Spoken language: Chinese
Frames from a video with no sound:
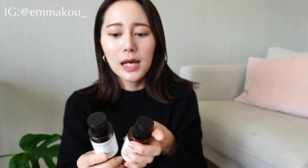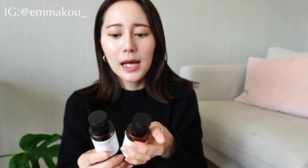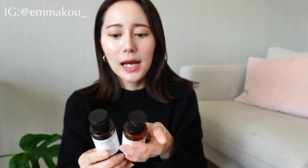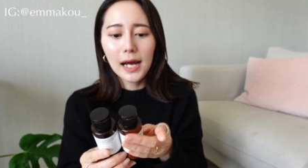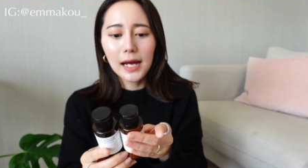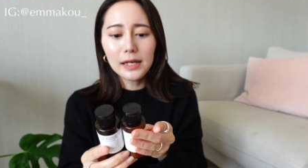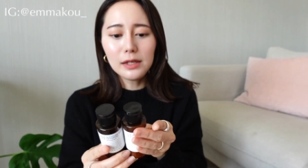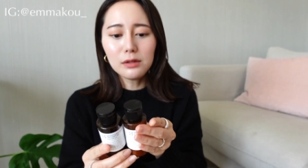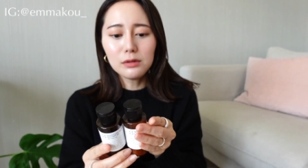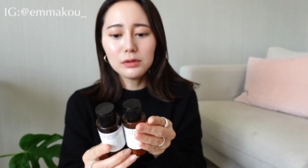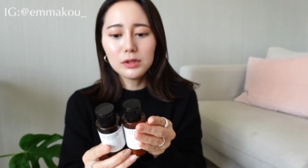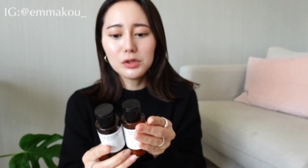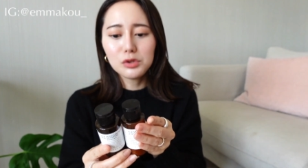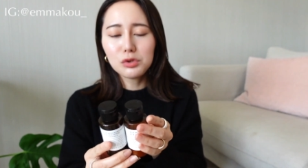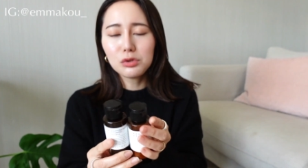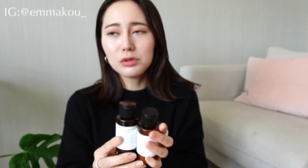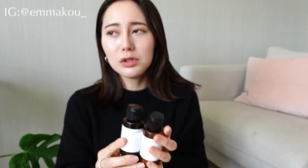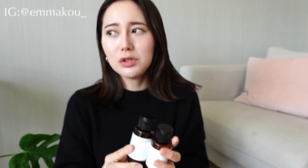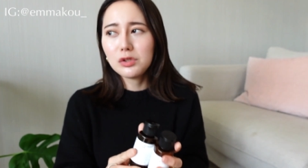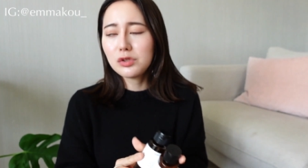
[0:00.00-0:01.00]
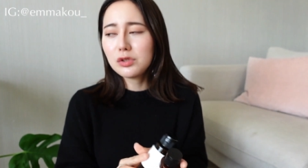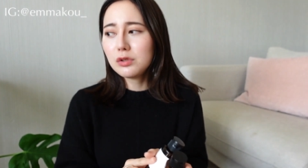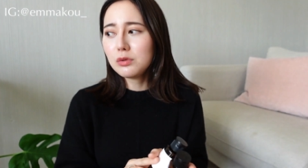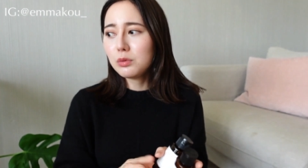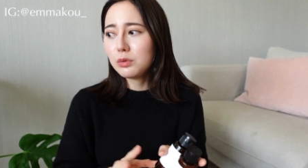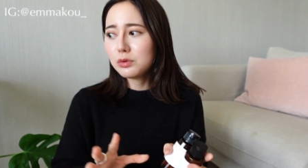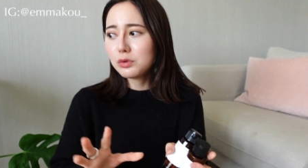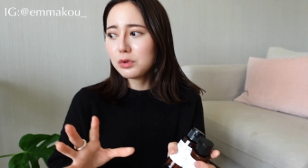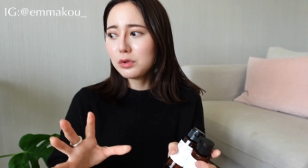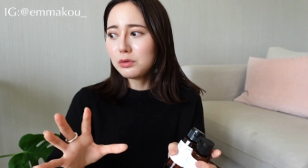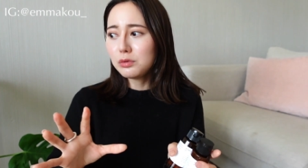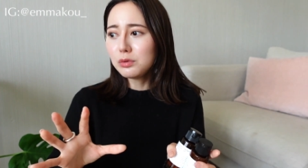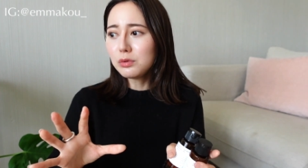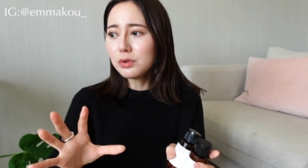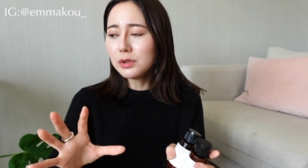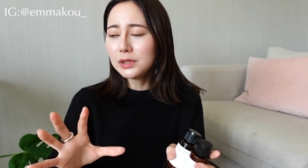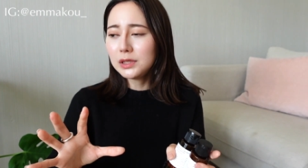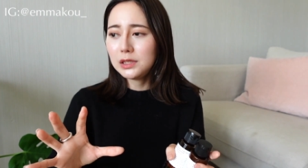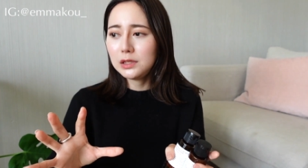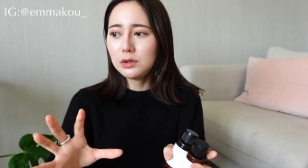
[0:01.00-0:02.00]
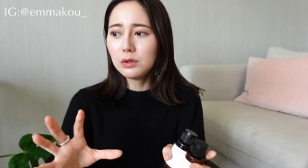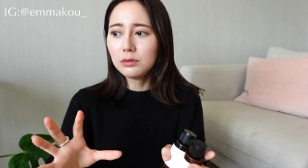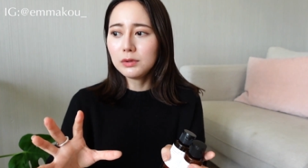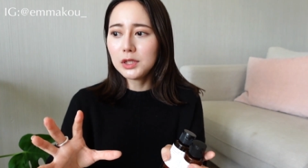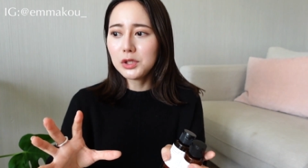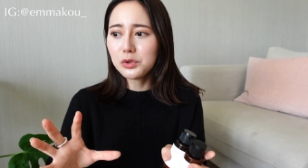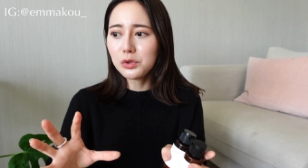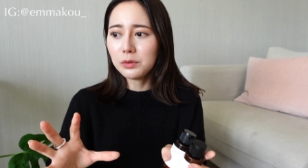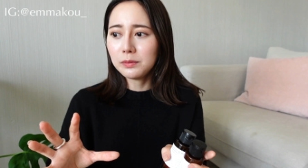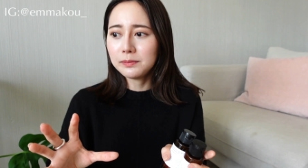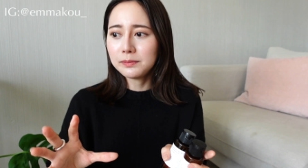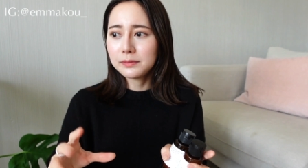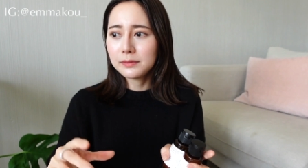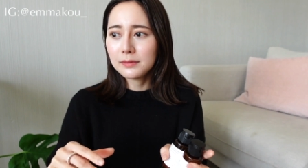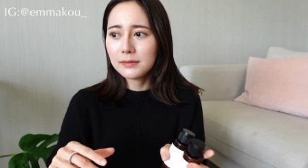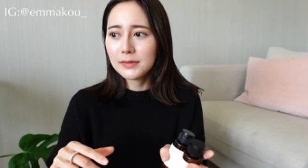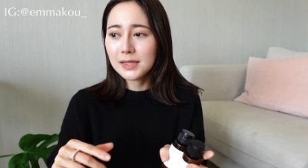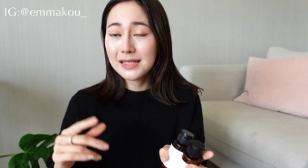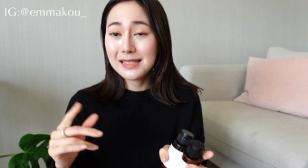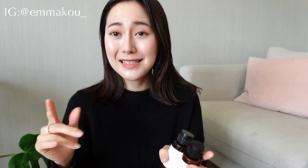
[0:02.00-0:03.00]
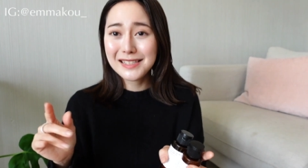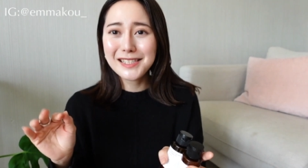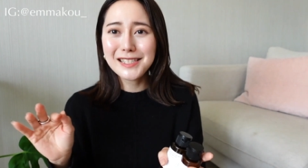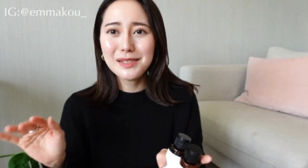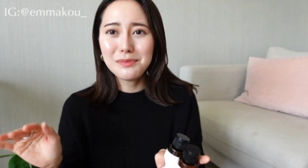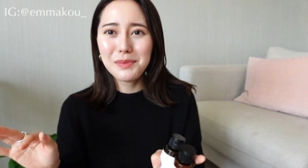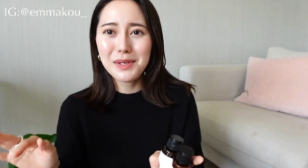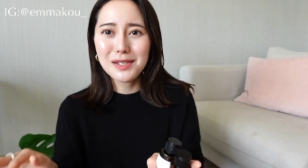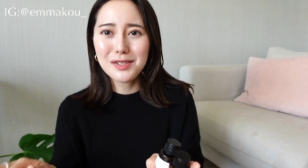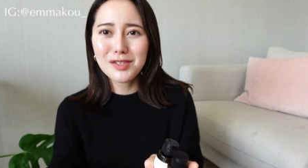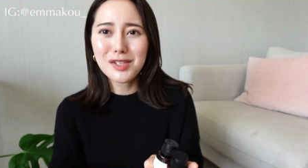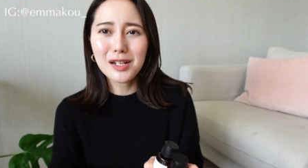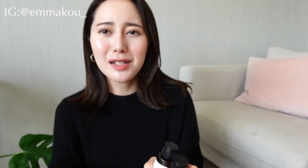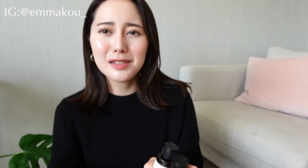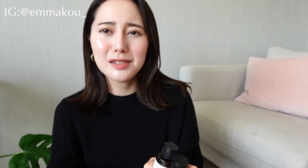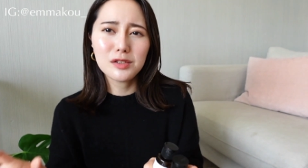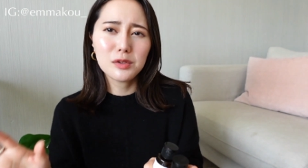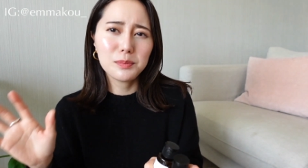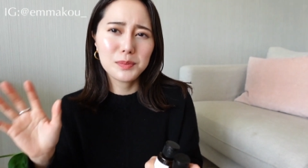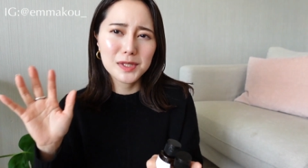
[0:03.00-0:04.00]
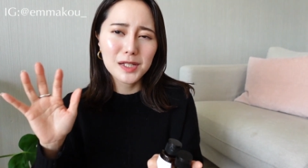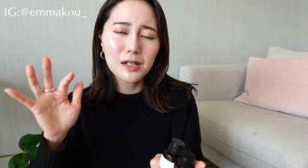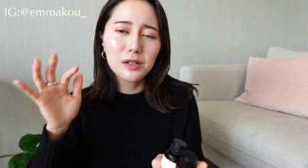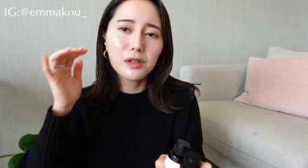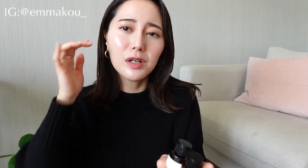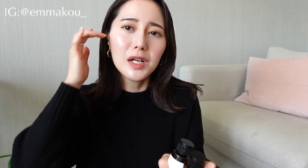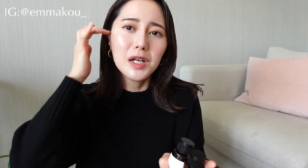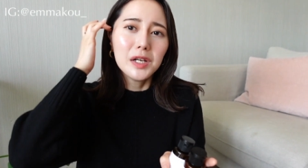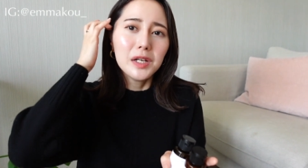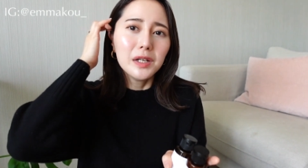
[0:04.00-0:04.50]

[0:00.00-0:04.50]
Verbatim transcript: 还有呢，重点是我觉得，如果你用那种市面上一些比较，